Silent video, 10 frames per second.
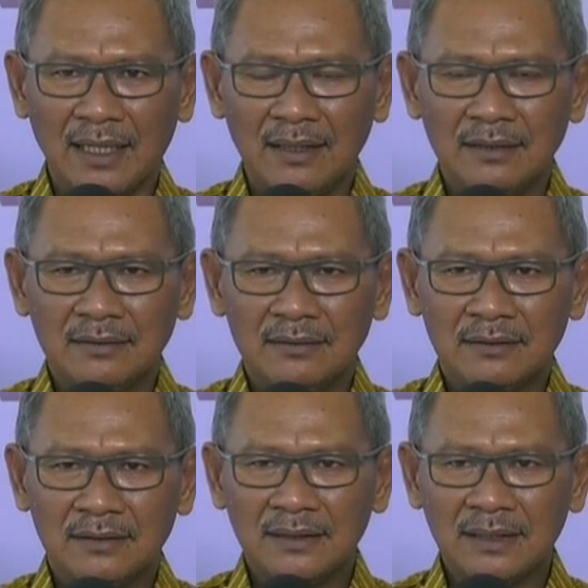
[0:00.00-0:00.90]
jarak
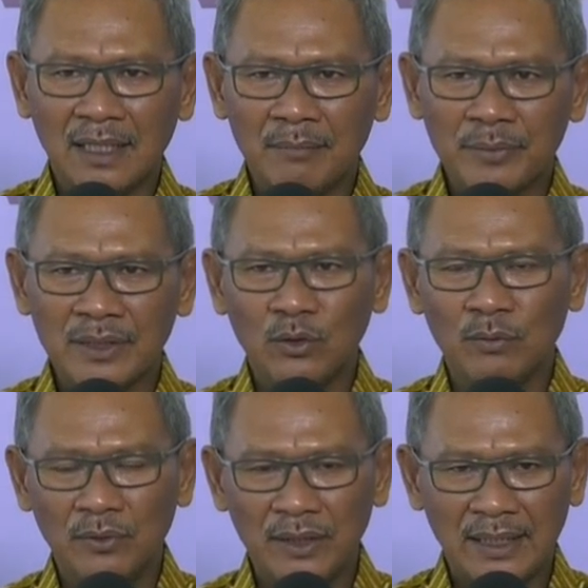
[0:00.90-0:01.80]
di dalam
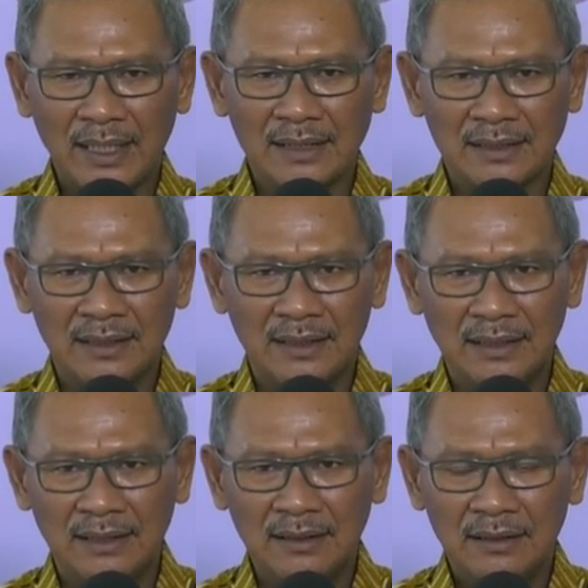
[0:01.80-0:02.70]

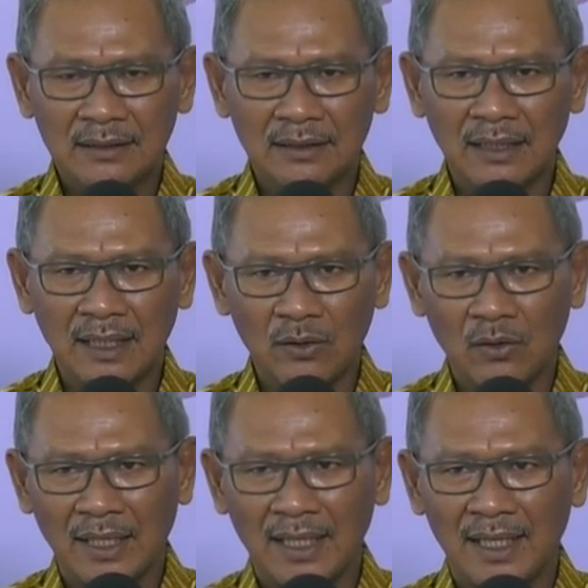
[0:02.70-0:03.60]
berkomunikasi
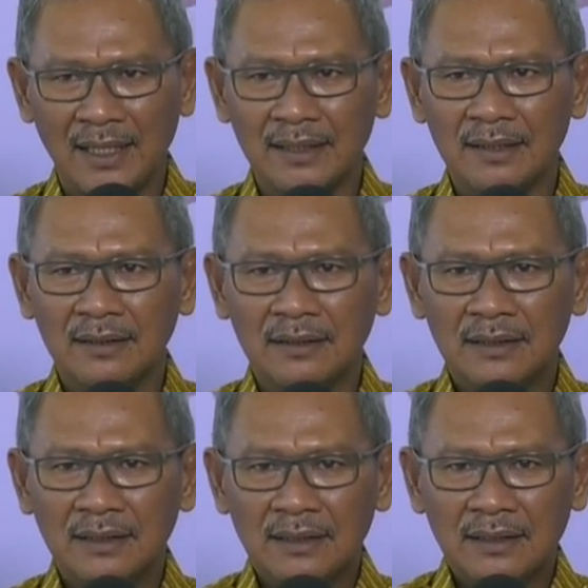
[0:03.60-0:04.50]
dengan orang lain,
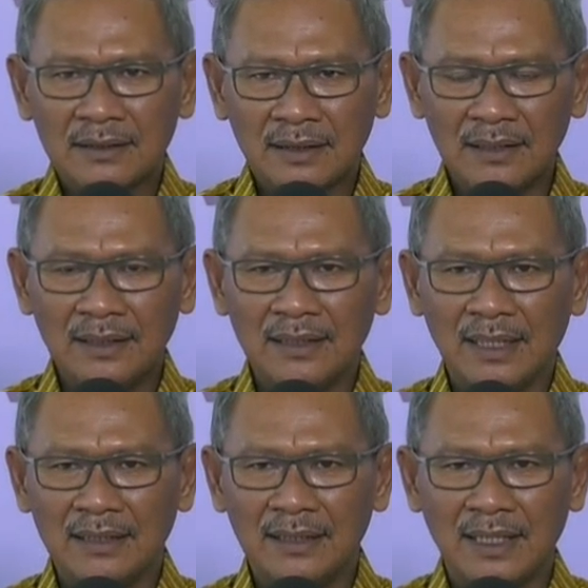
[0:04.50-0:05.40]

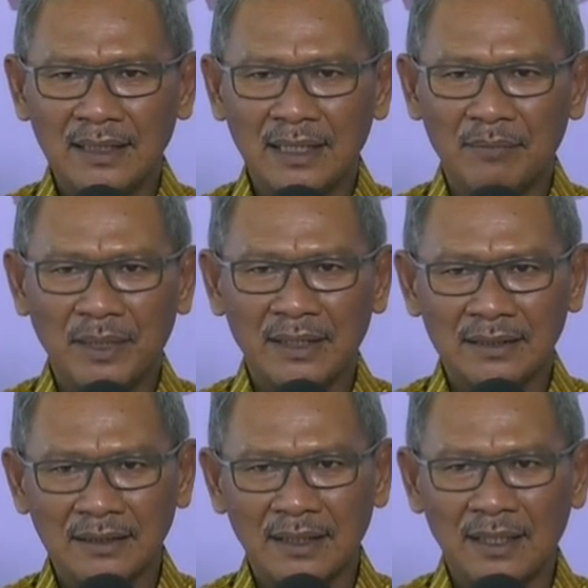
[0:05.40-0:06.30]
setidak-tidaknya
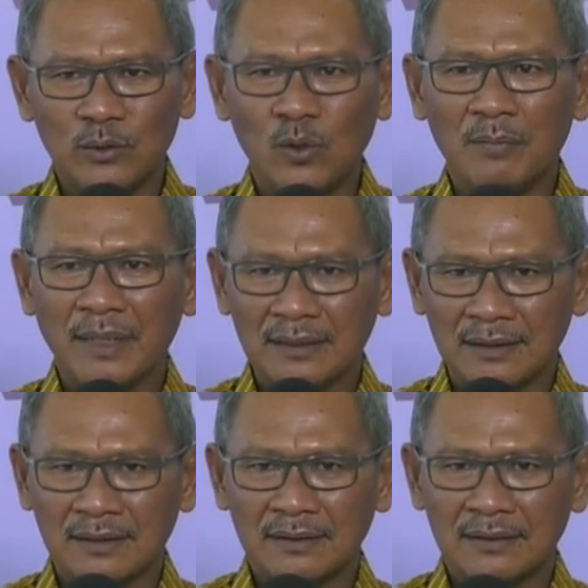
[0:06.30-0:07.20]
pada jarak 2
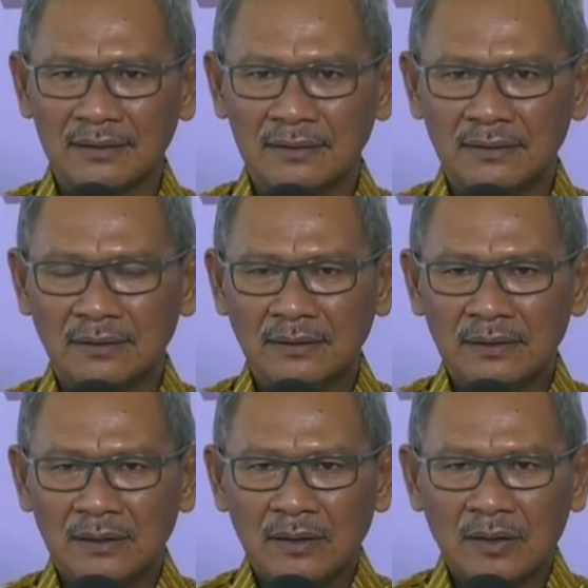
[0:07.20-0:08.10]
meter.
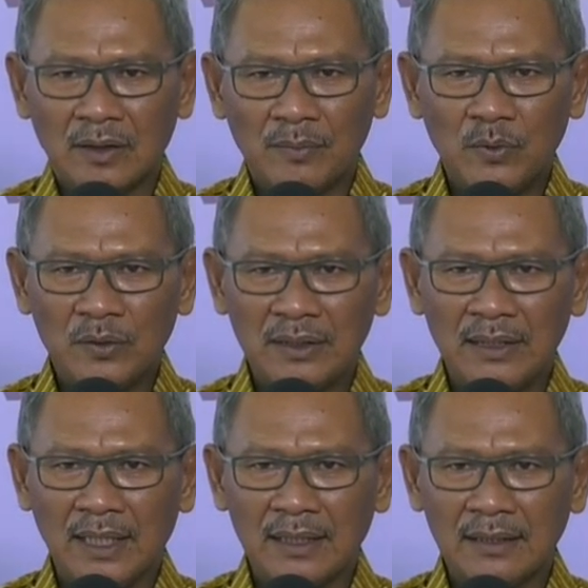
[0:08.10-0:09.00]

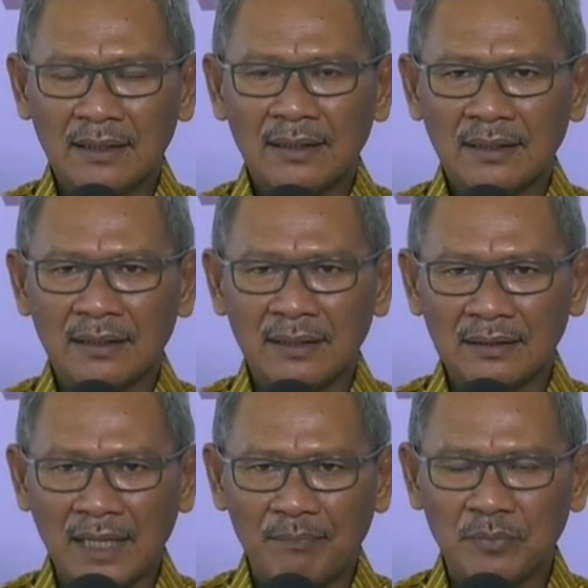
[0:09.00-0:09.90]
Kemudian
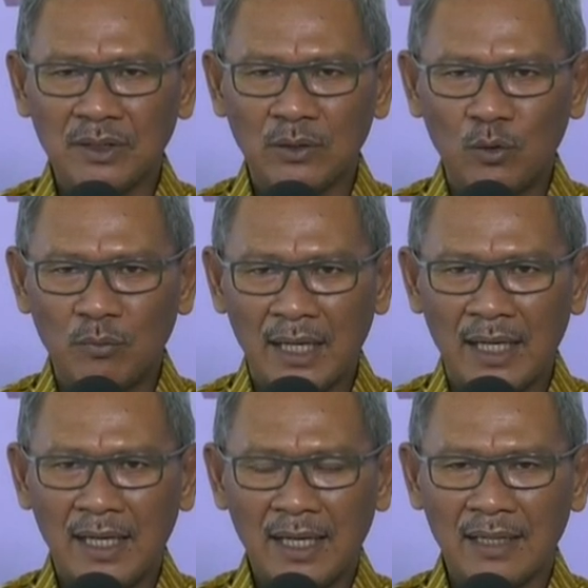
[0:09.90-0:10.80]
tetap di
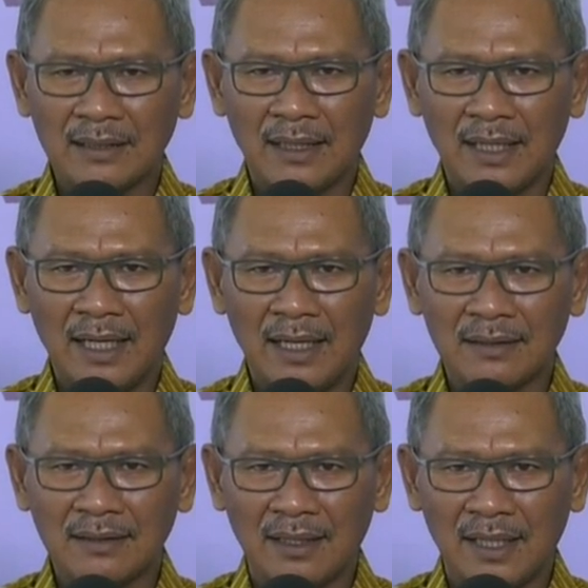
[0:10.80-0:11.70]
rumah
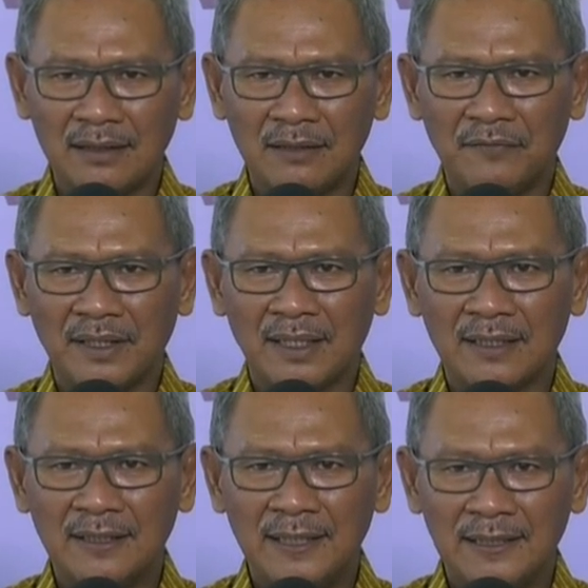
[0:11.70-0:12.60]
adalah alternatif
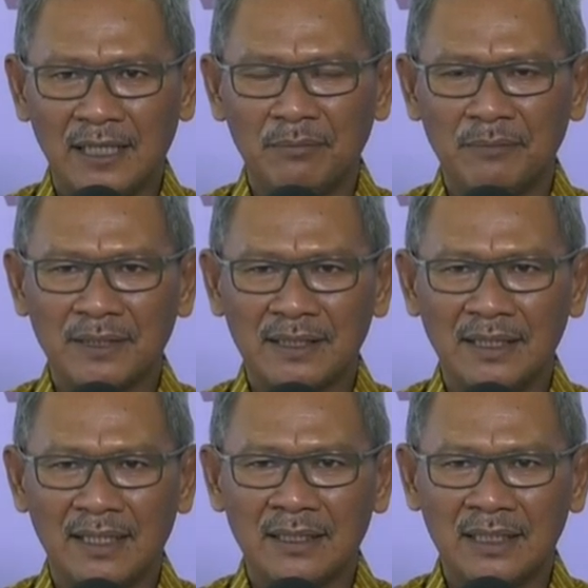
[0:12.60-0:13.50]
agar tidak
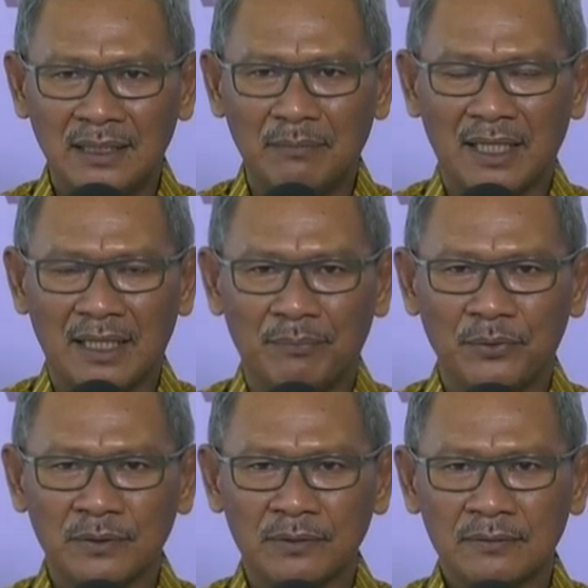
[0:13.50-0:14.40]
bepergian
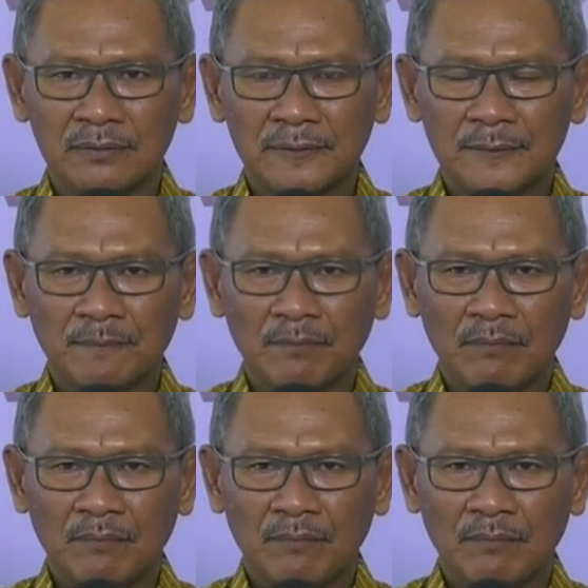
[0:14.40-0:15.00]
kemanapun.